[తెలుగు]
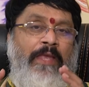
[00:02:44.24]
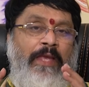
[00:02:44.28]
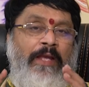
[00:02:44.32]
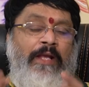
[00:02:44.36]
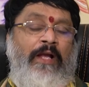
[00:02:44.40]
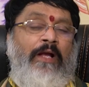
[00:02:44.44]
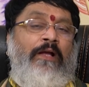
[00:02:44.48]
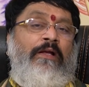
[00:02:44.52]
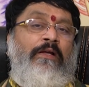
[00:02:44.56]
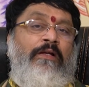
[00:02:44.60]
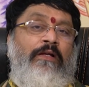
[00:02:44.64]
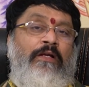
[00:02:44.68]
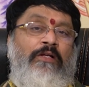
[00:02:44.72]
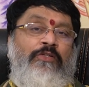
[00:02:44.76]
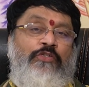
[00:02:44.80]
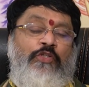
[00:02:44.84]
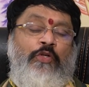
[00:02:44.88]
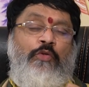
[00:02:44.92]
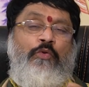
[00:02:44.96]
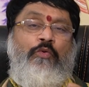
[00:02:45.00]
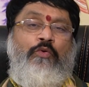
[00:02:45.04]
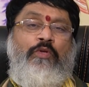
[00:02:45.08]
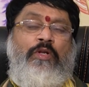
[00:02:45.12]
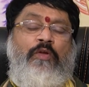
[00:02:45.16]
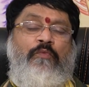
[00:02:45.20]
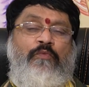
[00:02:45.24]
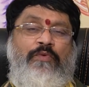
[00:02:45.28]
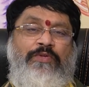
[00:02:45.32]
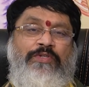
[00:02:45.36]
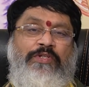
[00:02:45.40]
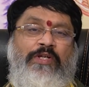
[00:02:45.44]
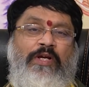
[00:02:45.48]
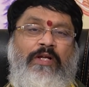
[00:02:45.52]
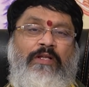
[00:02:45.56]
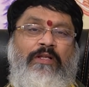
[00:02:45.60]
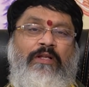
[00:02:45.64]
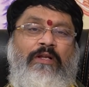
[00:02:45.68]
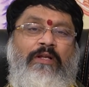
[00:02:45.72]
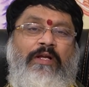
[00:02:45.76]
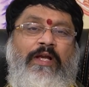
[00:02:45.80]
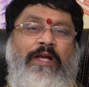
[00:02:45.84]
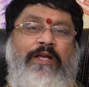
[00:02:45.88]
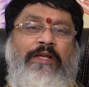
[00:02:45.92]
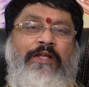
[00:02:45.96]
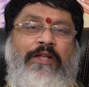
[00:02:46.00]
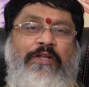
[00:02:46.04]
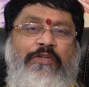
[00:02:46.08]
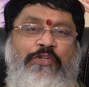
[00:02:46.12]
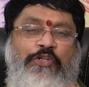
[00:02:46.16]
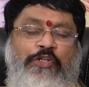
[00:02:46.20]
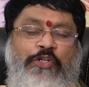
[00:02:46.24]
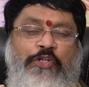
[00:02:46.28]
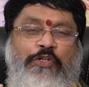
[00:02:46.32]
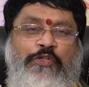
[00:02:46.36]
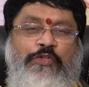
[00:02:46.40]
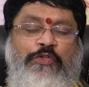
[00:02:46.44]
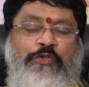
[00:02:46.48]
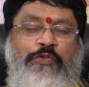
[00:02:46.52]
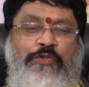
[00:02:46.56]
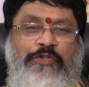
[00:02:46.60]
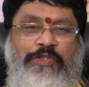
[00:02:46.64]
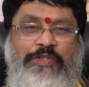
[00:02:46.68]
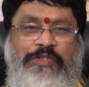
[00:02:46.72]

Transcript: ఇక చదువుకున్న విద్యార్థులకు హైయర్ ఎడ్యుకేషన్